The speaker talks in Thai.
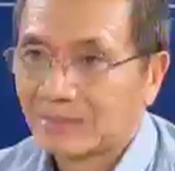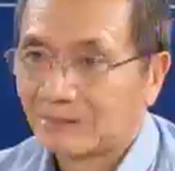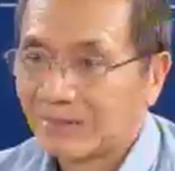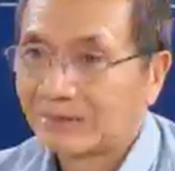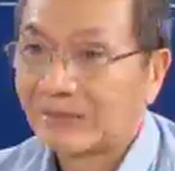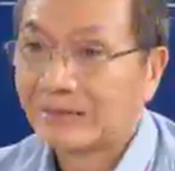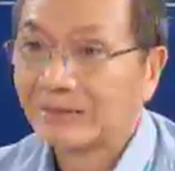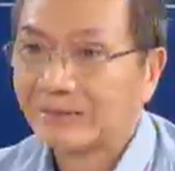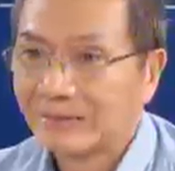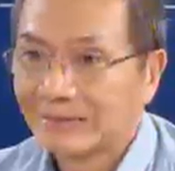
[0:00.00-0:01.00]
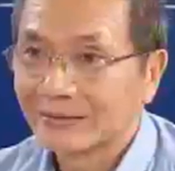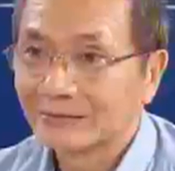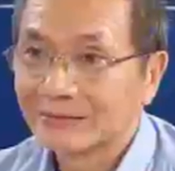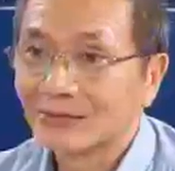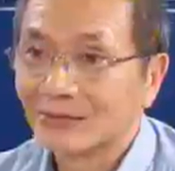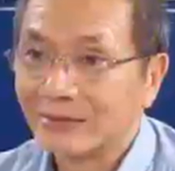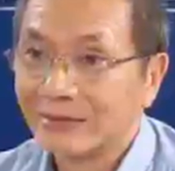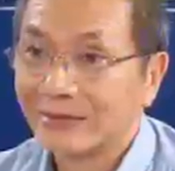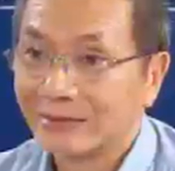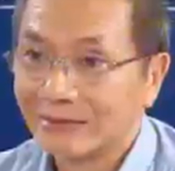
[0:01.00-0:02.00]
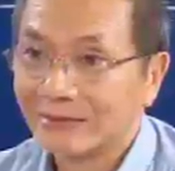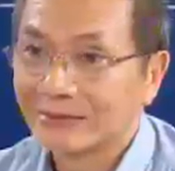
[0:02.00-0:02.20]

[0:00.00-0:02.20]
เป็นลินเดเนียครับสกุลลินเดเนีย